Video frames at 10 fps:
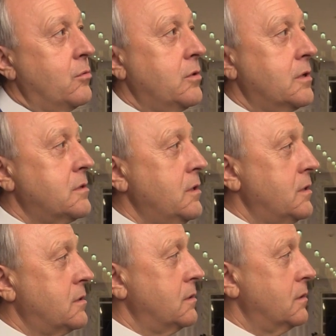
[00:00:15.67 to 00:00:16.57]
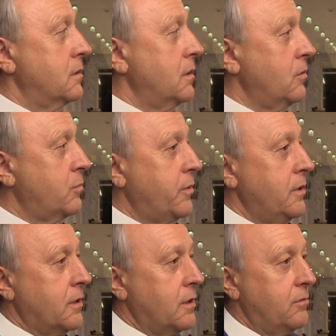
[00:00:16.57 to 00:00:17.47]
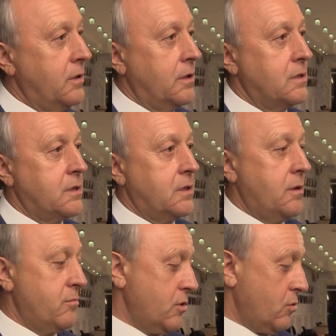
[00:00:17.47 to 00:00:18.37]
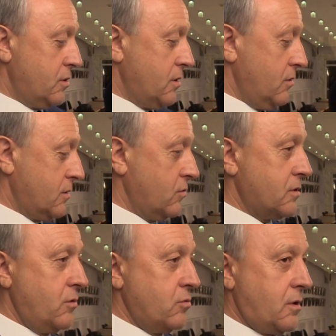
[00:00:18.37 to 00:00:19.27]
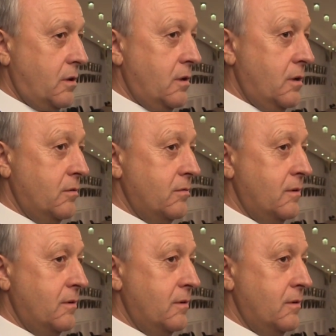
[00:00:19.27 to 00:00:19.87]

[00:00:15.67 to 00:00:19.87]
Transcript: Да, у нас, знаете, я вот поехал в Энгельс, а там герой Советского Союза Радаев.